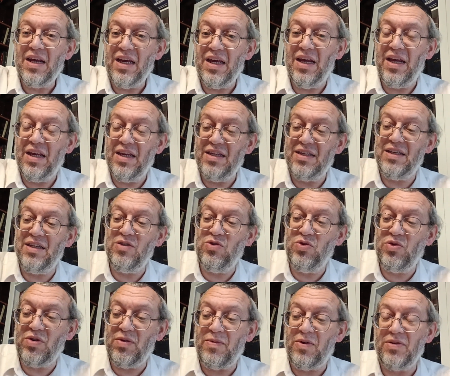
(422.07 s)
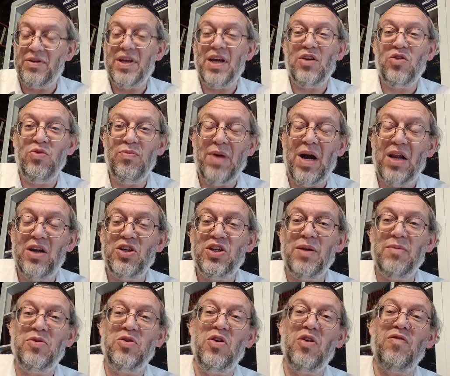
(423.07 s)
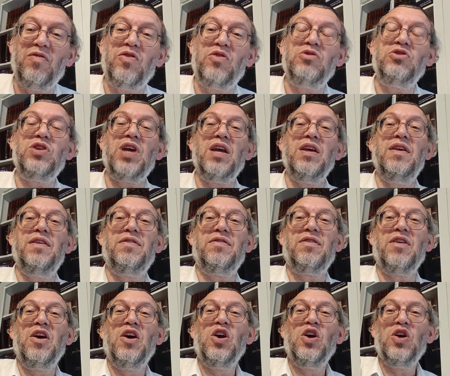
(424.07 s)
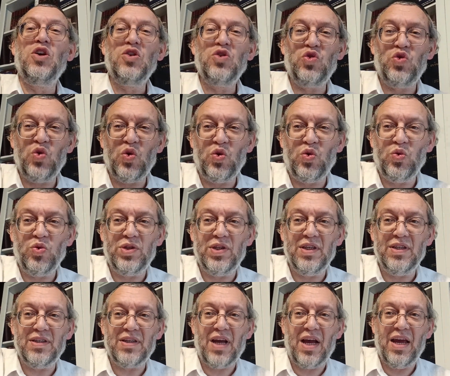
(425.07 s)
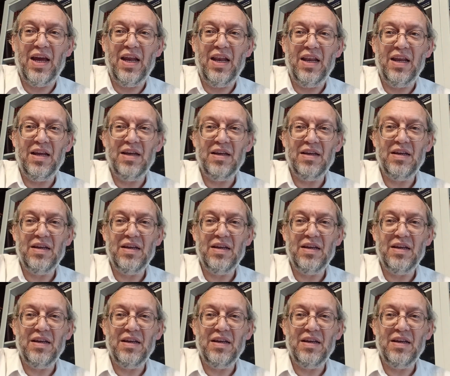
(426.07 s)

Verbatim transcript: et ici du commentaire du Baal Shem Tov rejaillissent sur tout Israël.